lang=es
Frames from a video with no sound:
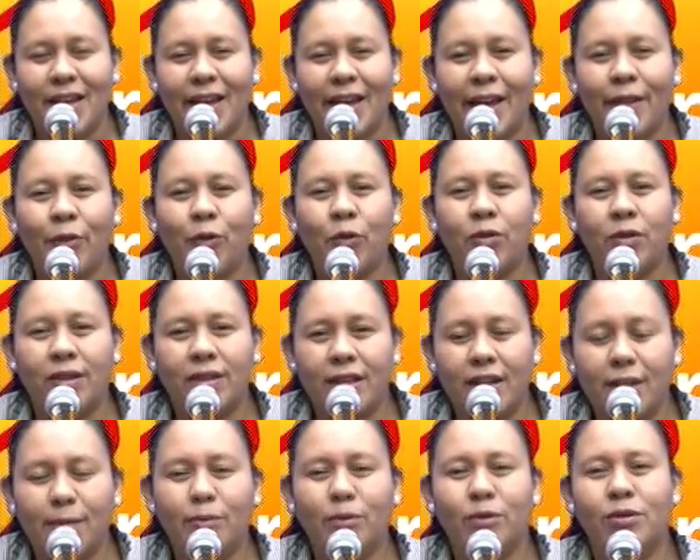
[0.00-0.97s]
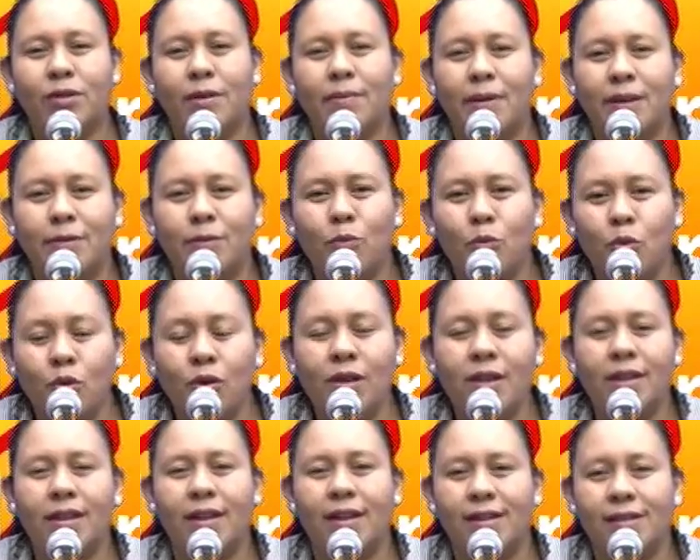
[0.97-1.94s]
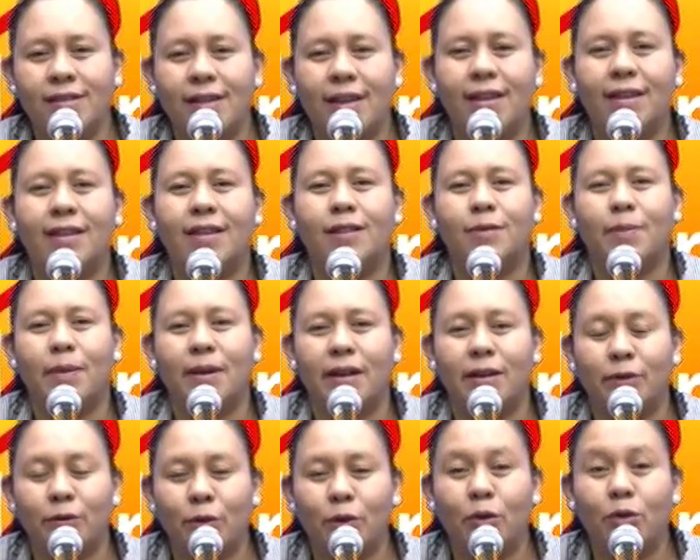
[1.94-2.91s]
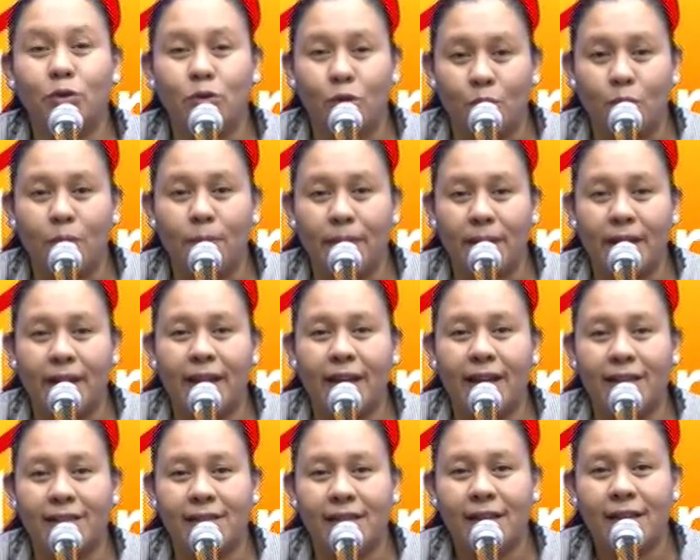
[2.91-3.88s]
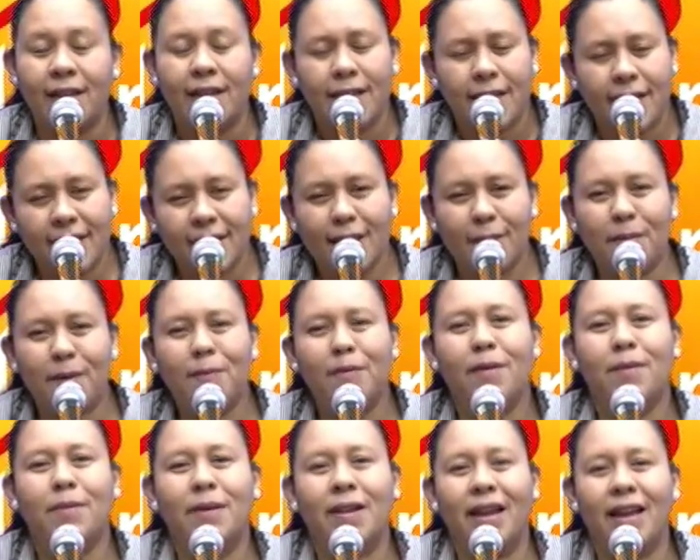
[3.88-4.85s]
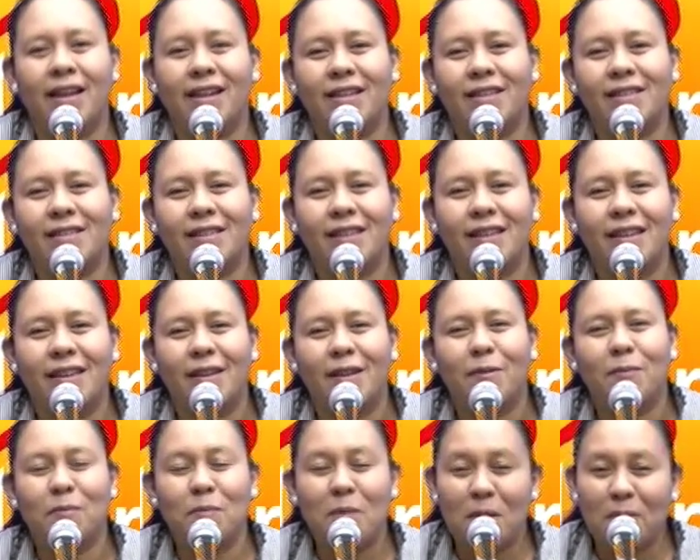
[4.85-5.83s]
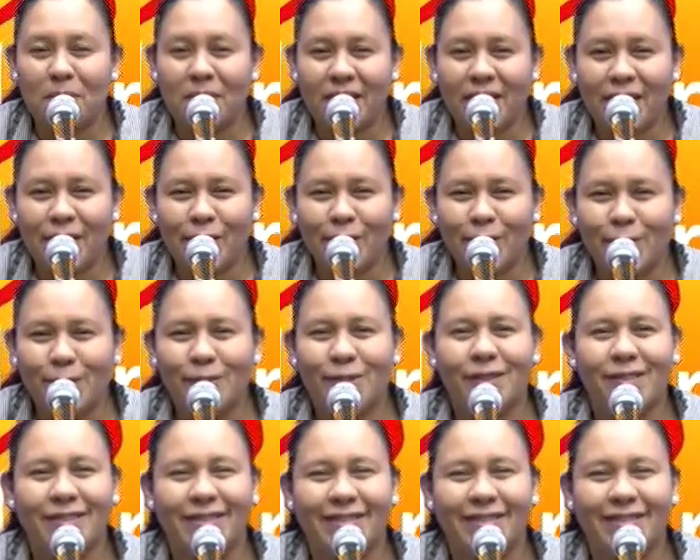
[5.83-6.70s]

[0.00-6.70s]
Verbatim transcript: en donde tenemos temas muy interesantes para nosotros como parejas y también familiares. Bienvenidos.